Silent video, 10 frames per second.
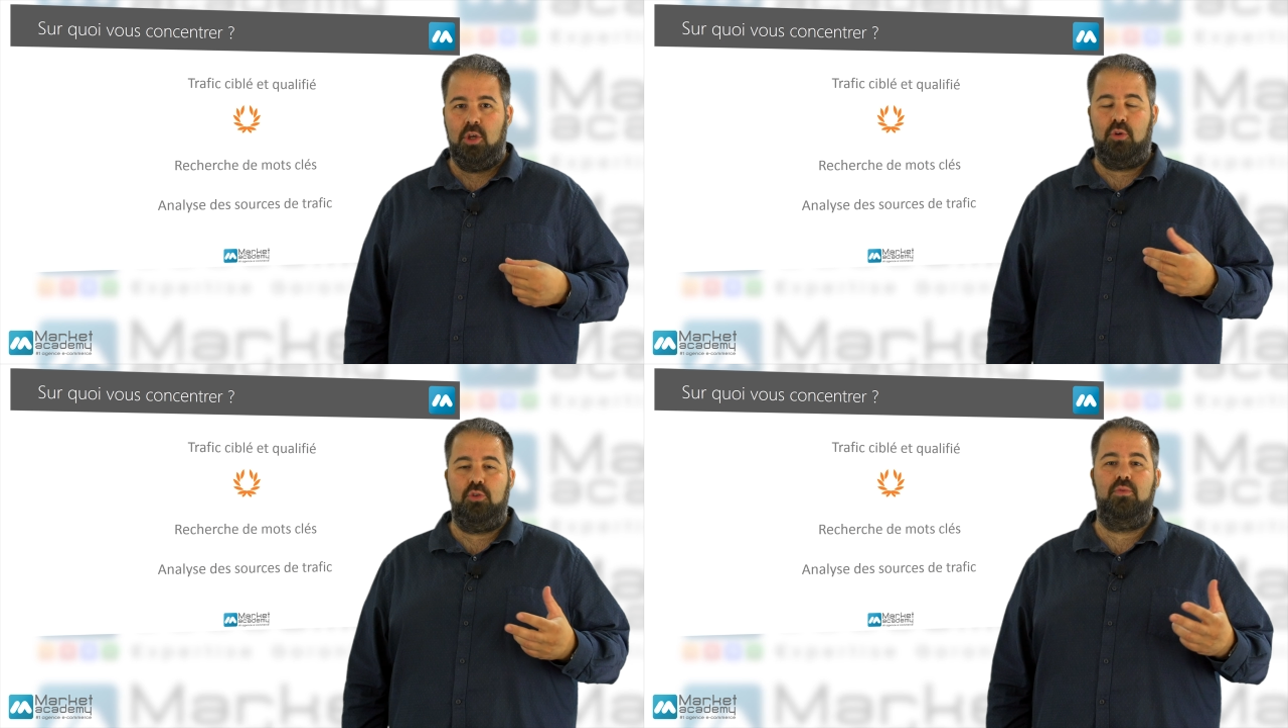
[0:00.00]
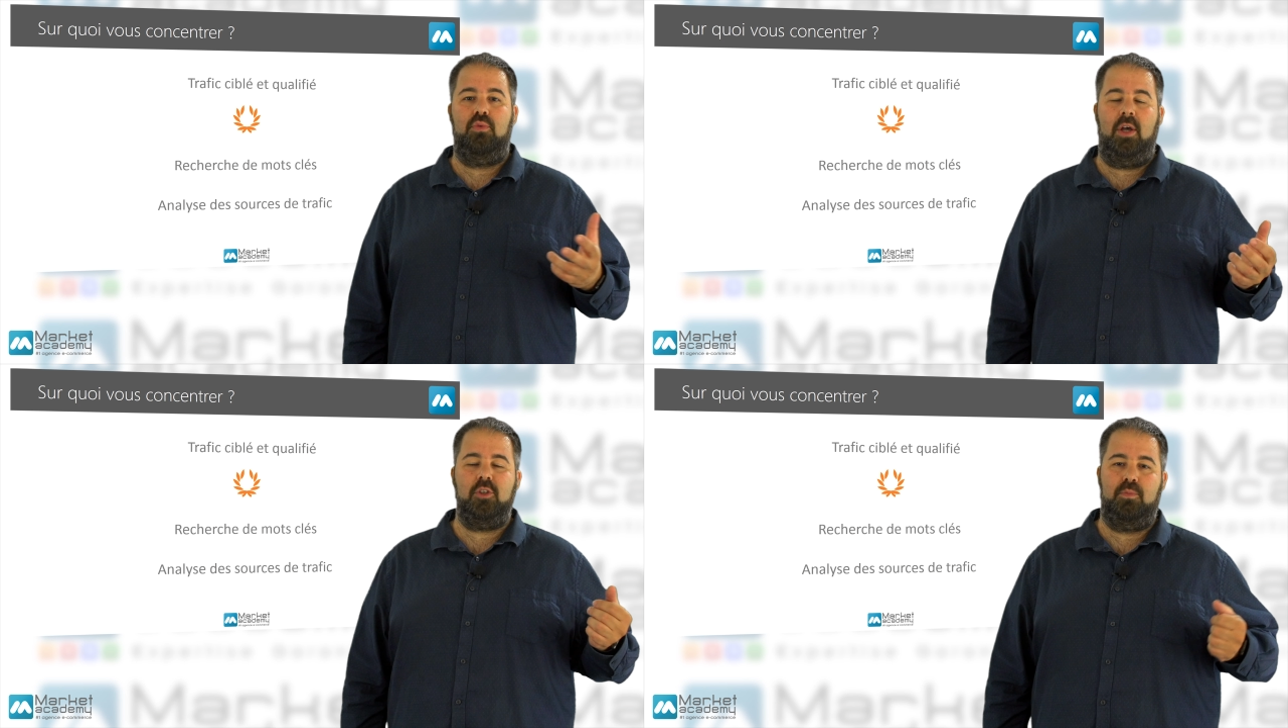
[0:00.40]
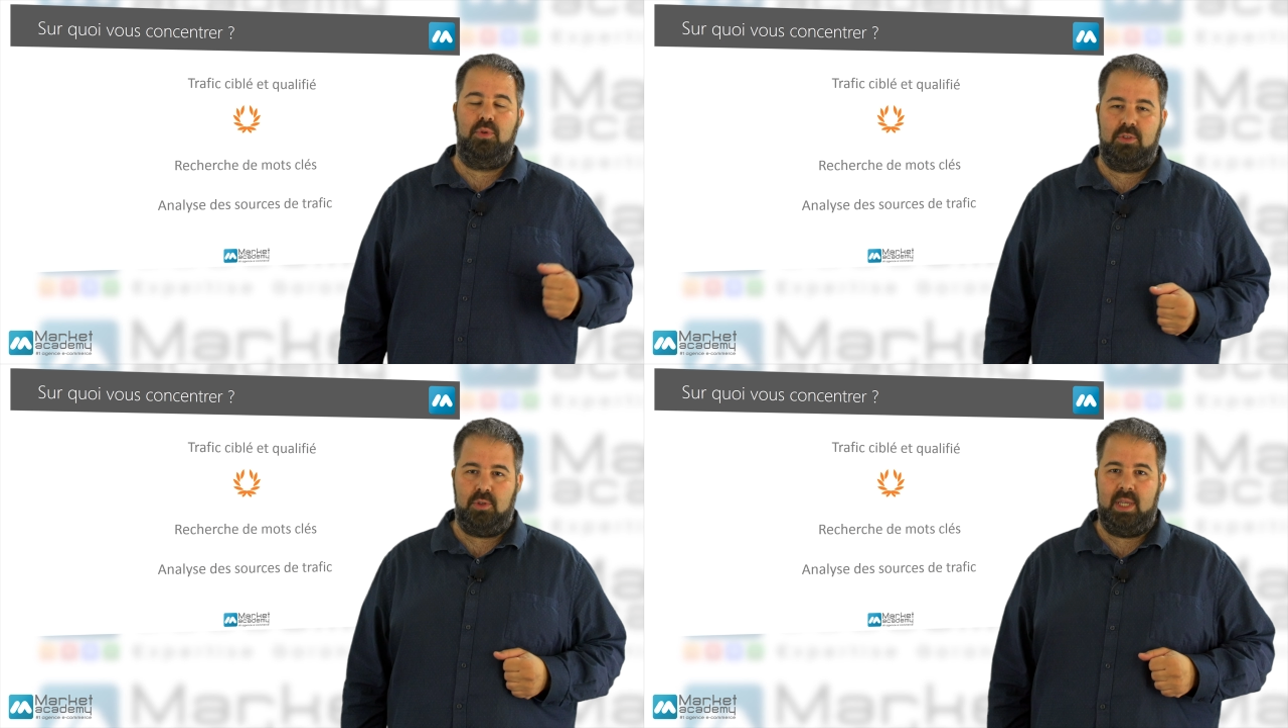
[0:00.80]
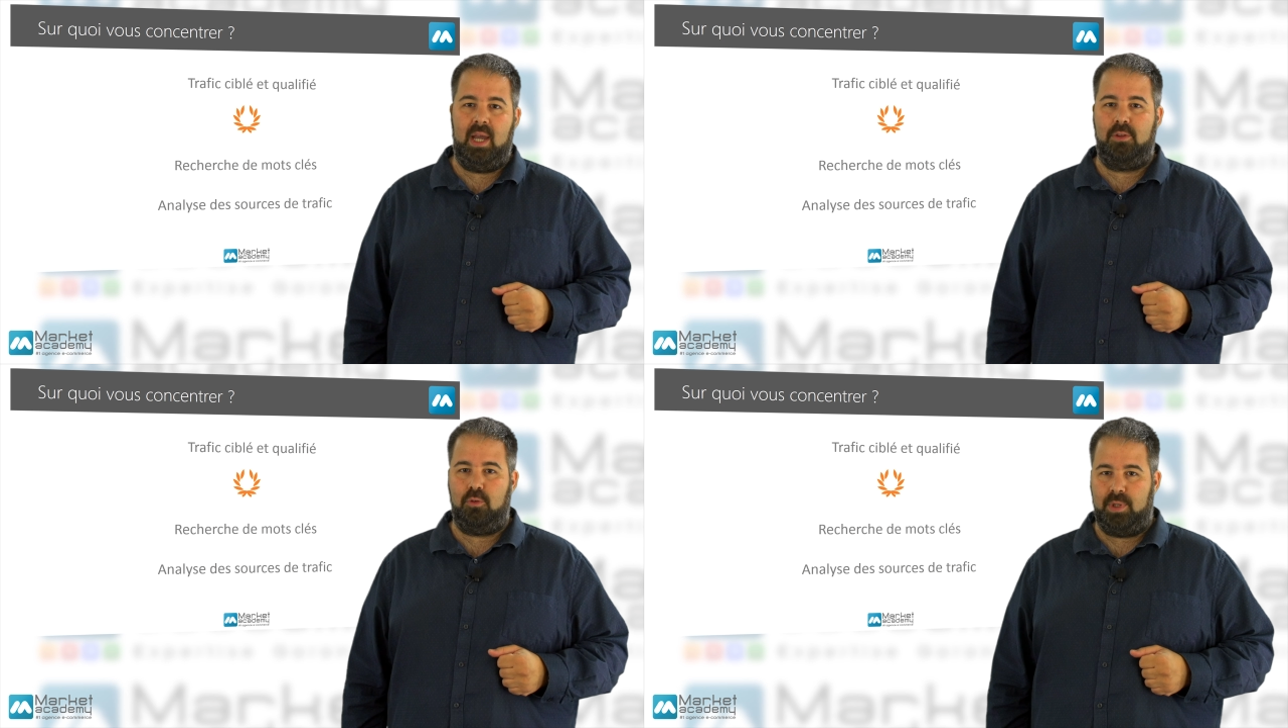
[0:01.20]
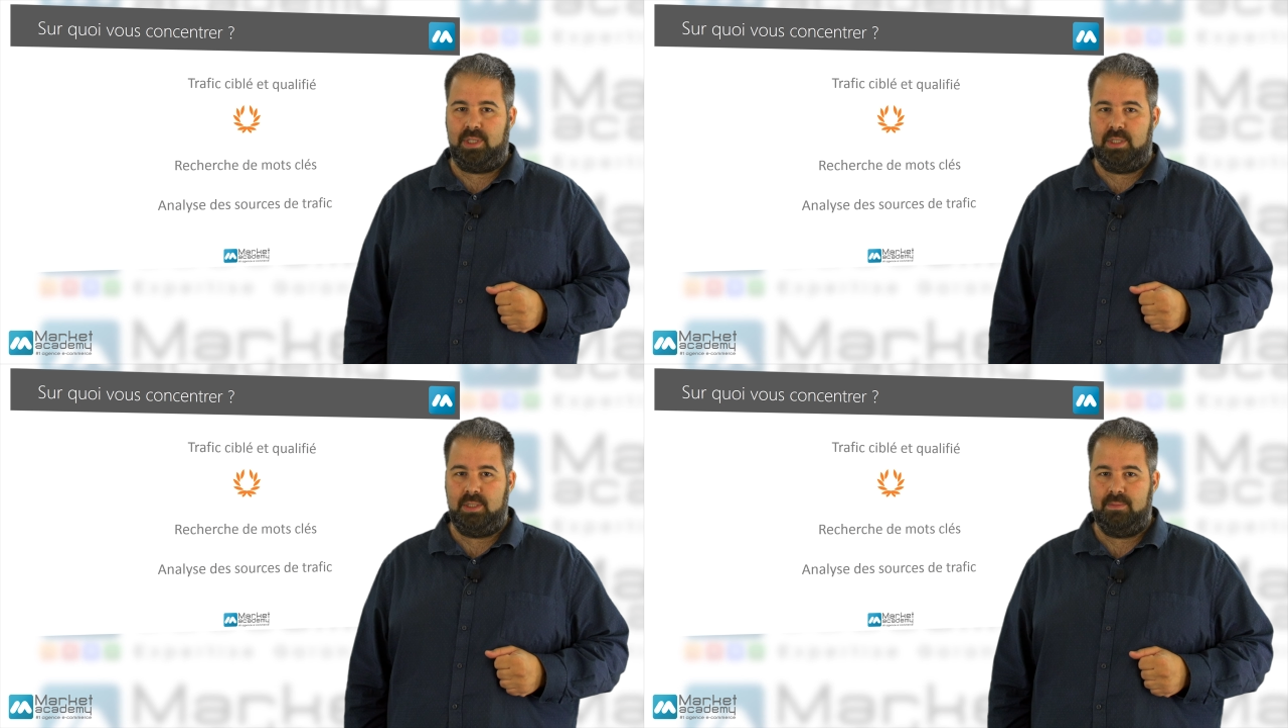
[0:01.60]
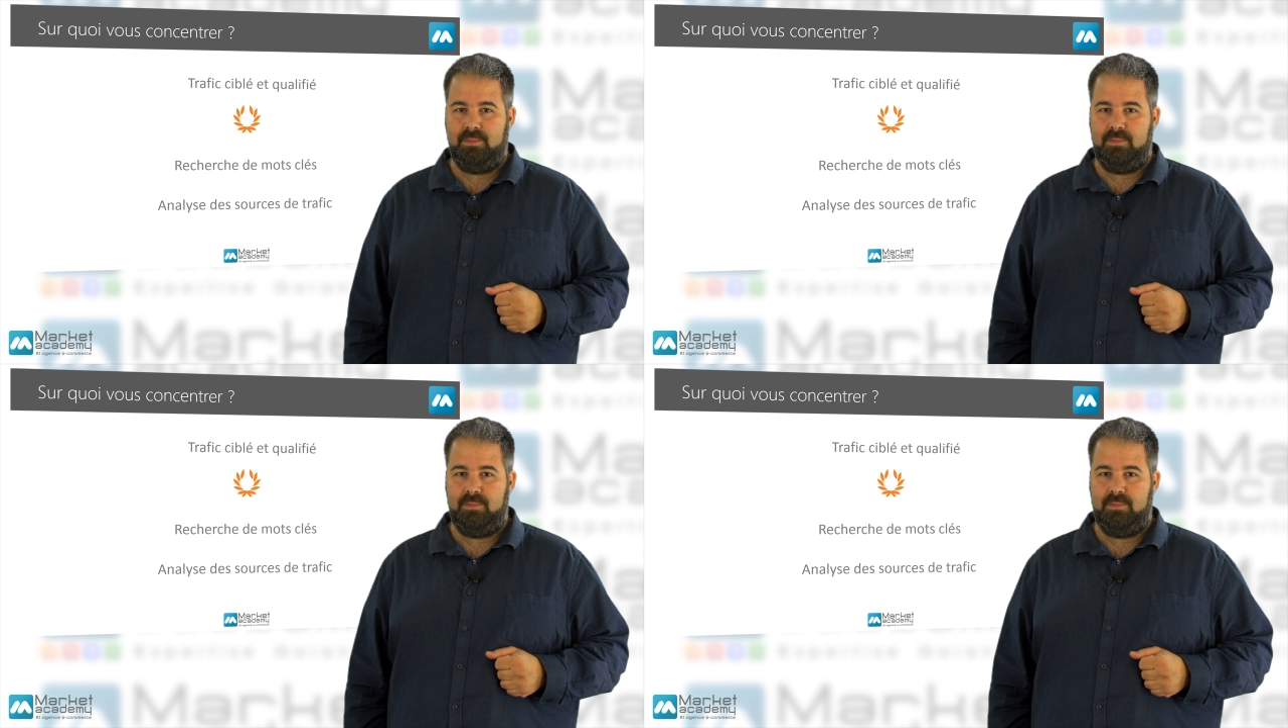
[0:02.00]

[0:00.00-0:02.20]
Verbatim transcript: que de vouloir se positionner à tout prix.